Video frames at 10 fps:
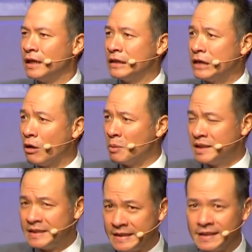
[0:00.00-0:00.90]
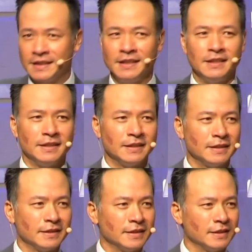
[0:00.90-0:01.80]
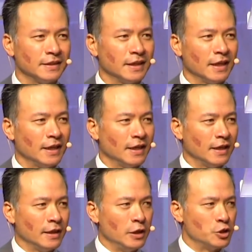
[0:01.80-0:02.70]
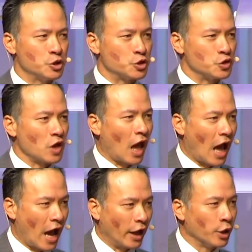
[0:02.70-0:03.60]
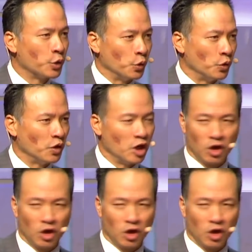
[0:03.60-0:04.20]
让我们经历你是使骸骨